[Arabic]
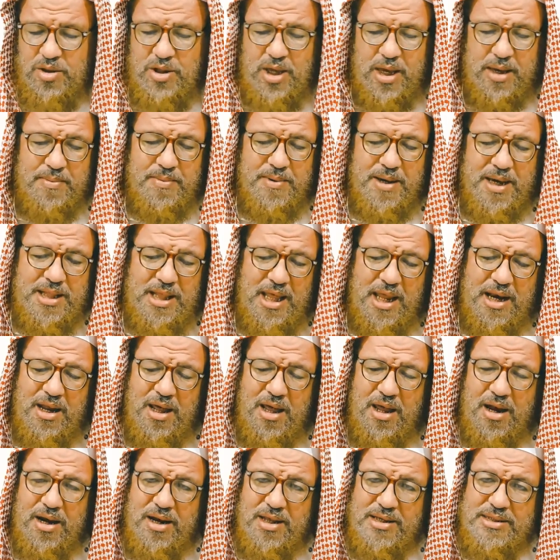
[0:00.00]
طيب كده
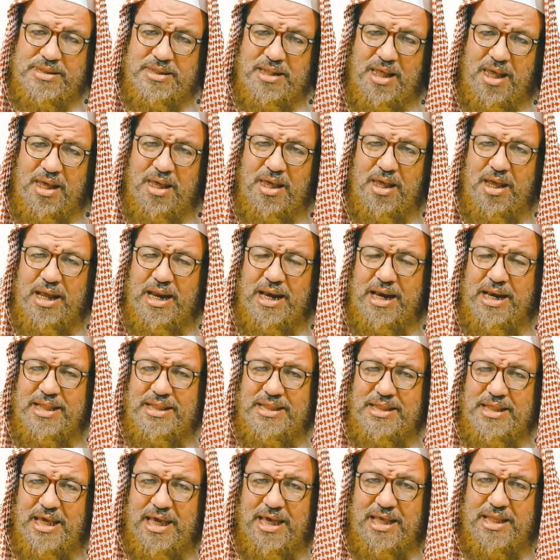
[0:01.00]
احنا خلصنا
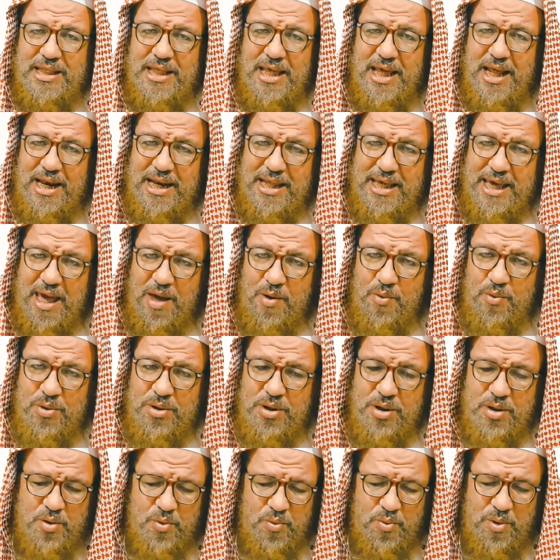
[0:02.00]
الاتنين
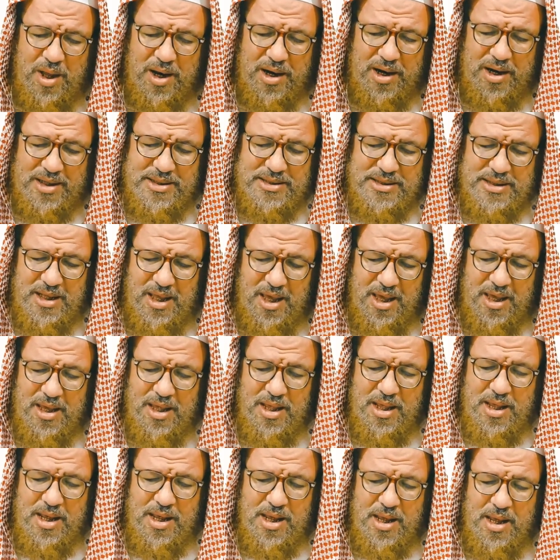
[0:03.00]
الكون وخلصنا
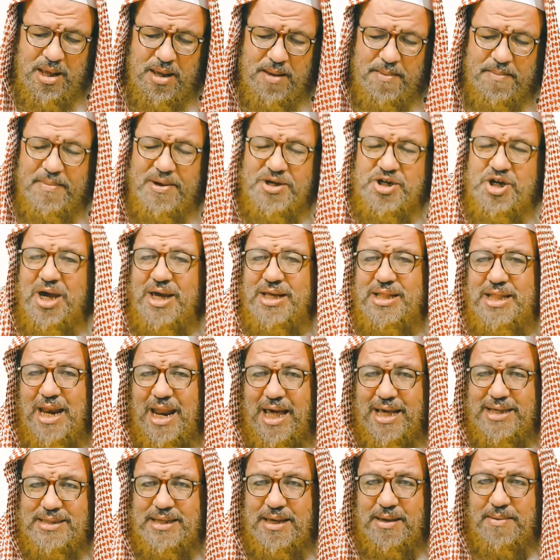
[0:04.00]
مشاهد
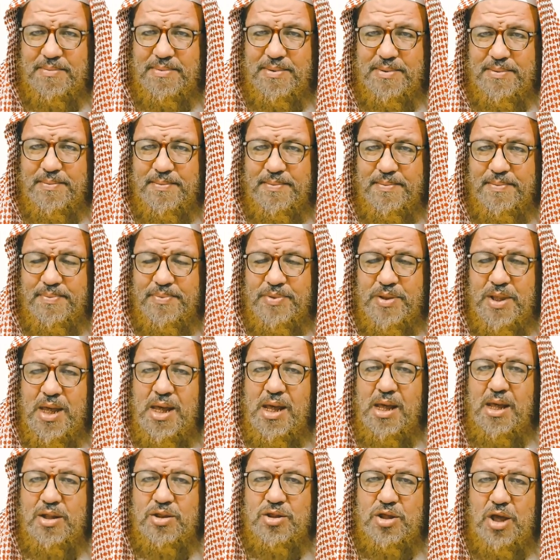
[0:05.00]
العذاب
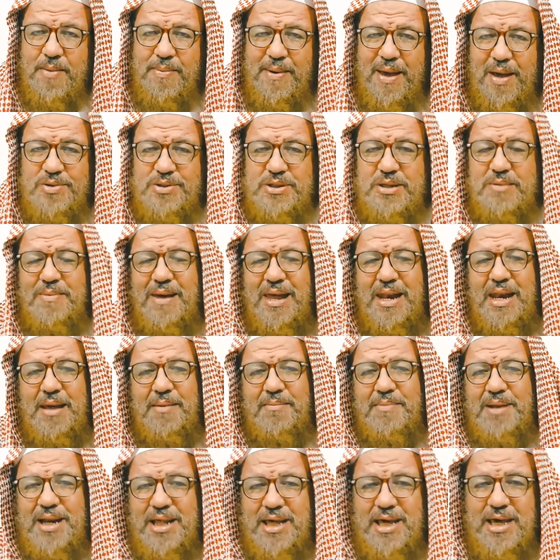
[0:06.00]
طيب عاوزين بقى
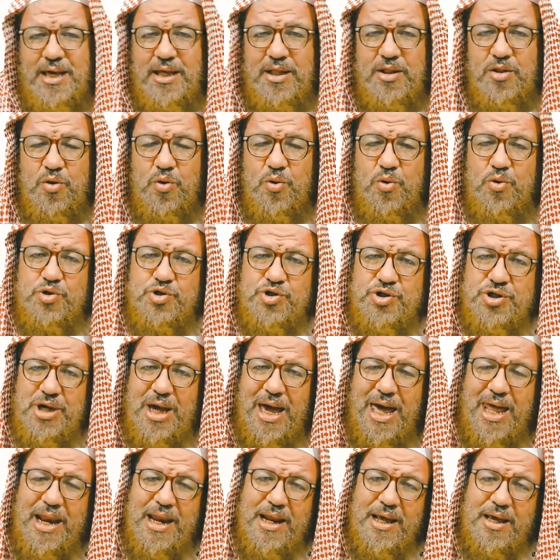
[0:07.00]
نعمل ايه نخش
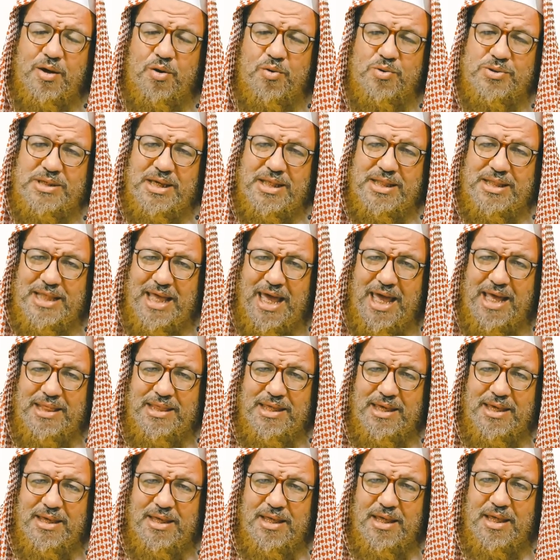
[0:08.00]
على الجزء
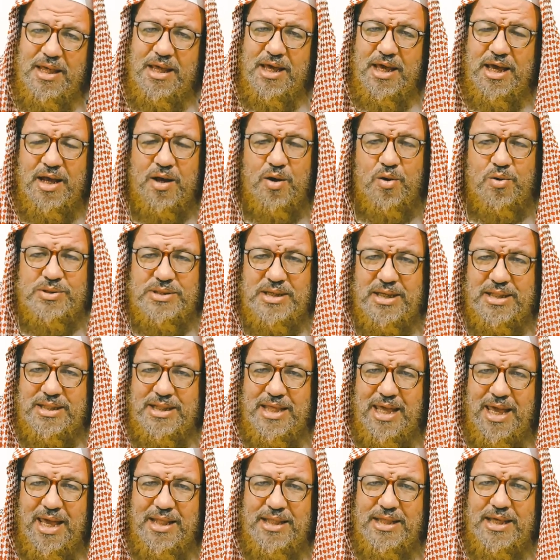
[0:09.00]
الثاني ايه الجزء
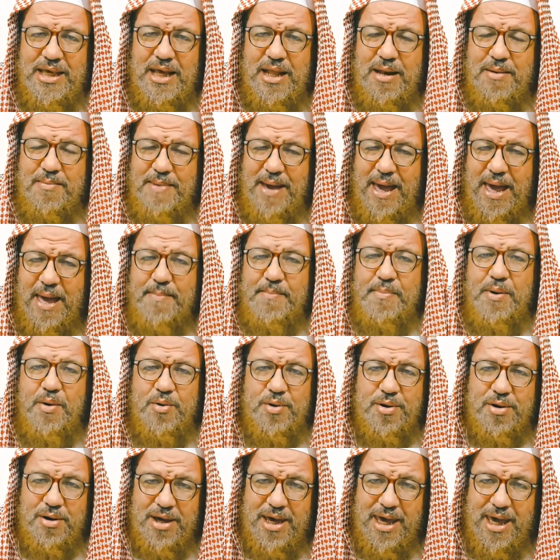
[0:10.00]
الثاني المحبه
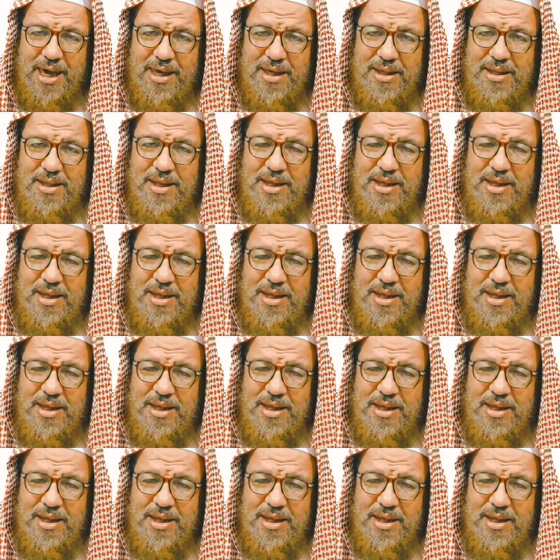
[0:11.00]
والرجاء